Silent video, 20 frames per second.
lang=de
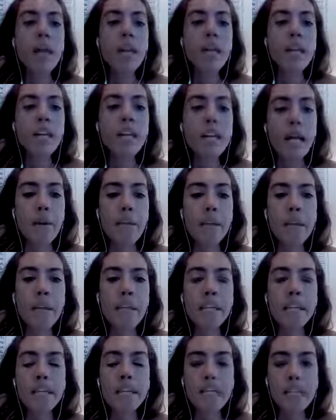
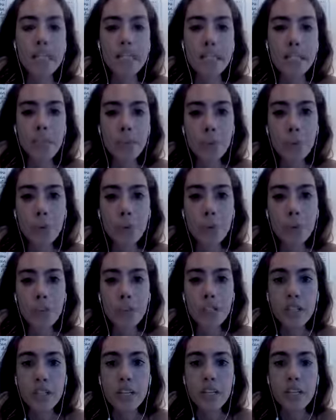nämlich, dass es
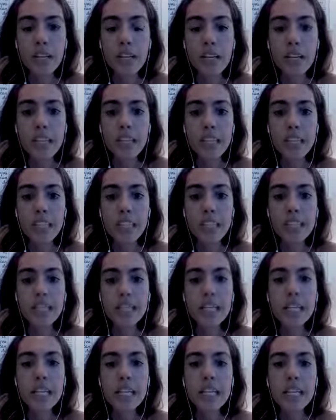uns wirklich nicht
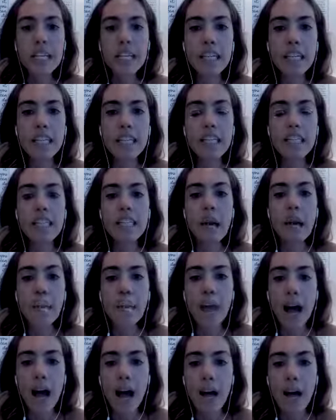dienlich ist,
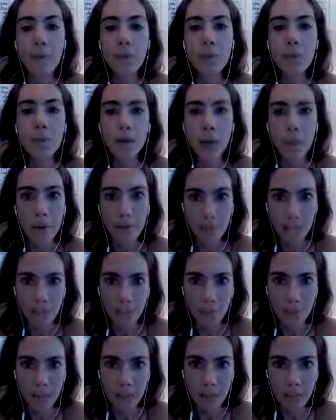am Abend noch am
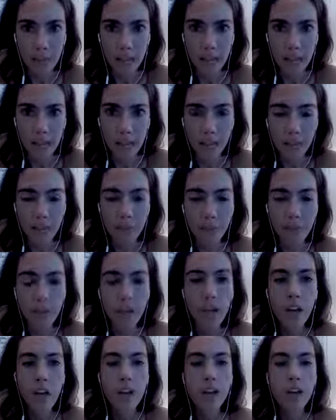Handy zu sein.
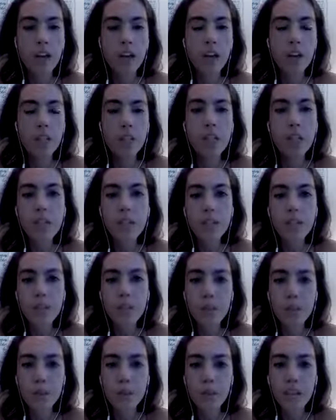
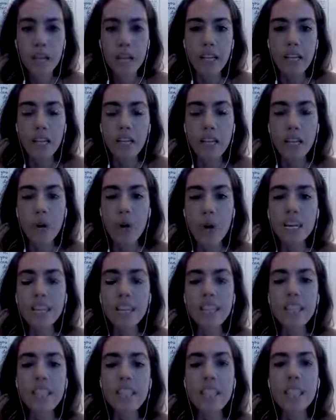50 der
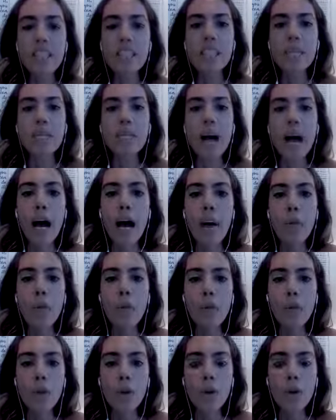Leute sind am
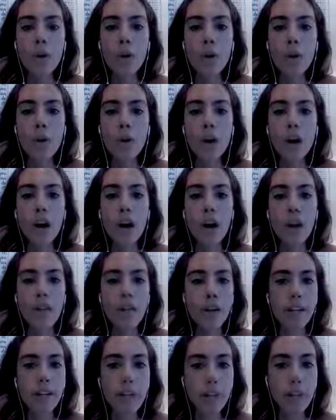Abend noch
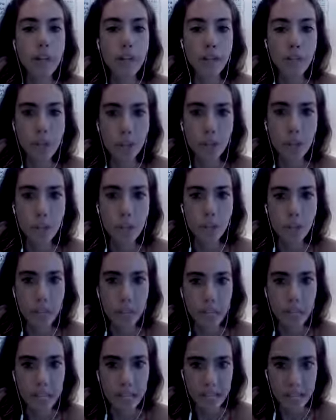auf einem
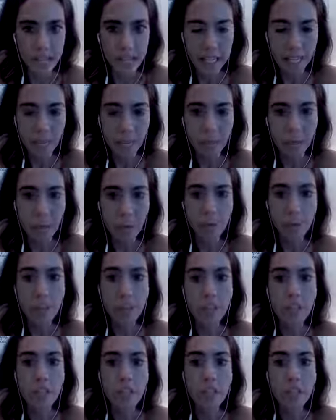elektronischen Gerät,
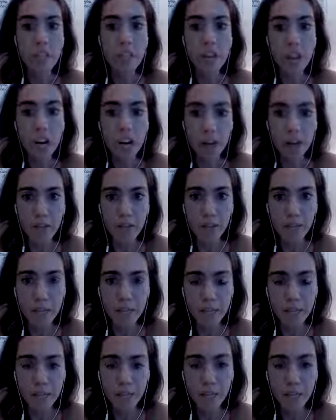bevor sie schlafen
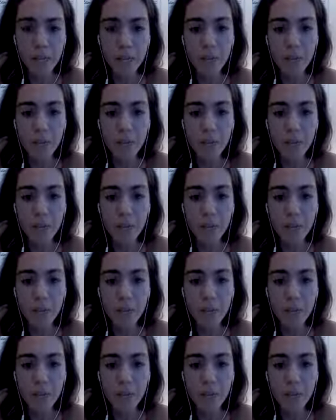gehen.